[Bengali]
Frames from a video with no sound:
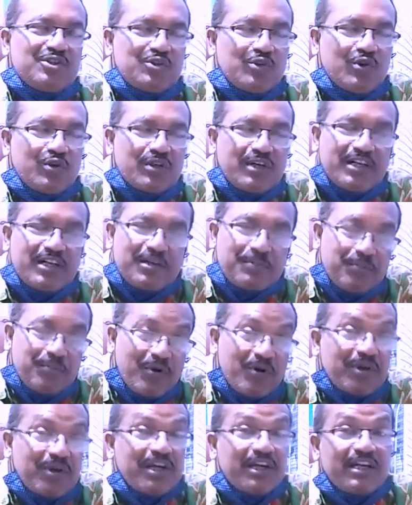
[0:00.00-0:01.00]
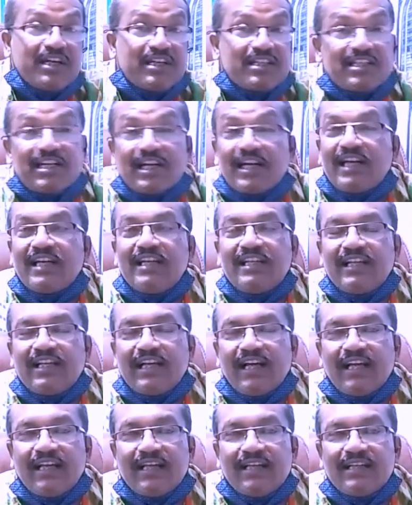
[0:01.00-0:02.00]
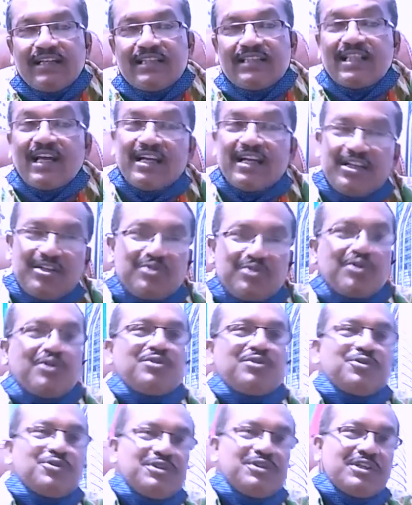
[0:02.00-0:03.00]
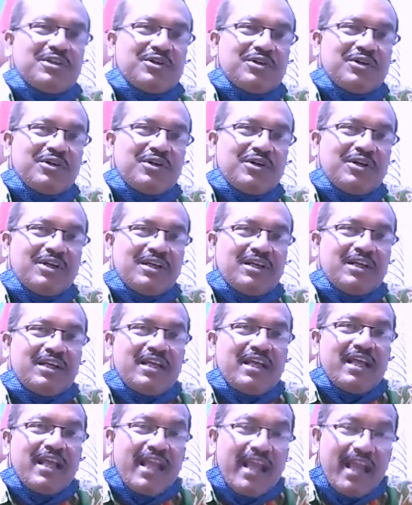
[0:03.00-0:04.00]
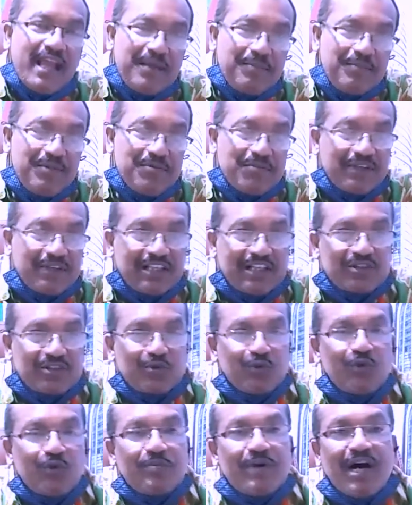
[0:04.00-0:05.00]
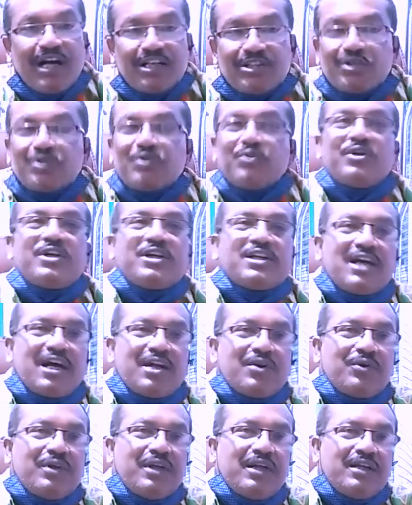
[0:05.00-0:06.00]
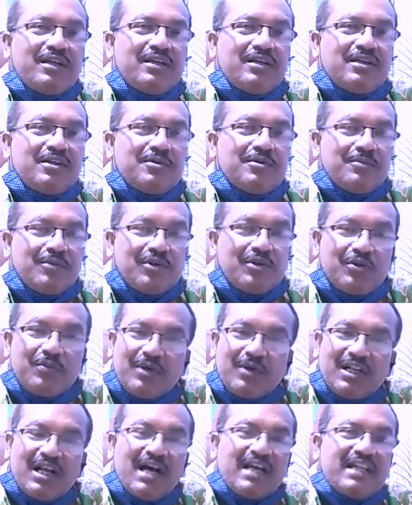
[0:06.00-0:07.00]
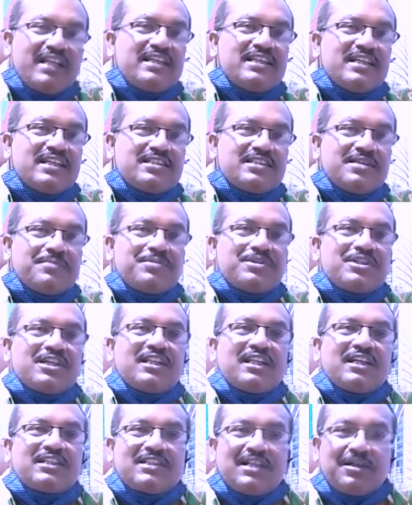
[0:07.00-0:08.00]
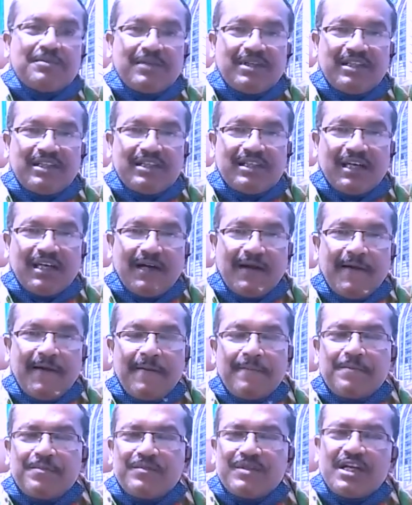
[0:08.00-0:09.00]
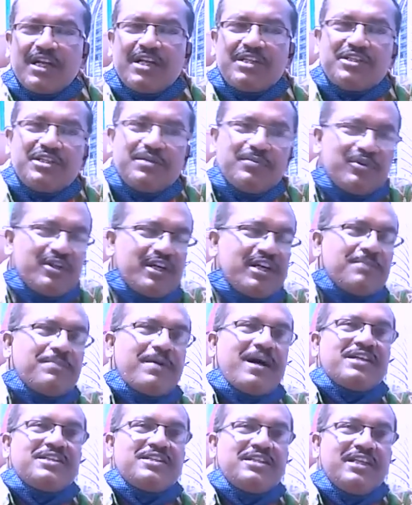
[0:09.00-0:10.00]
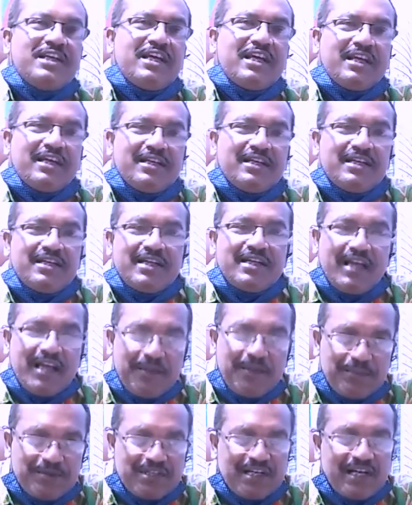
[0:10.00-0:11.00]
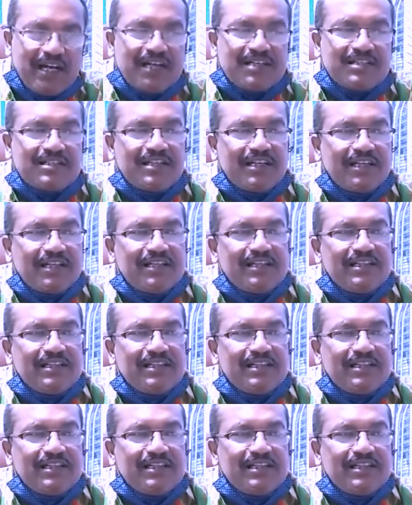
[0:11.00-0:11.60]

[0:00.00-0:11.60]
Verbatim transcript: সরকারের পক্ষে কেচ্ছা কাহিনী গায় তাকেই সহযোগিতা করা হয় এই বিমাতা সুলভ আচরণের কারণে মনোবল হারিয়ে যাচ্ছে পেশাদার সাংবাদিকরা যারা জীবনের বাজি নিয়ে এই পেশায় আসছে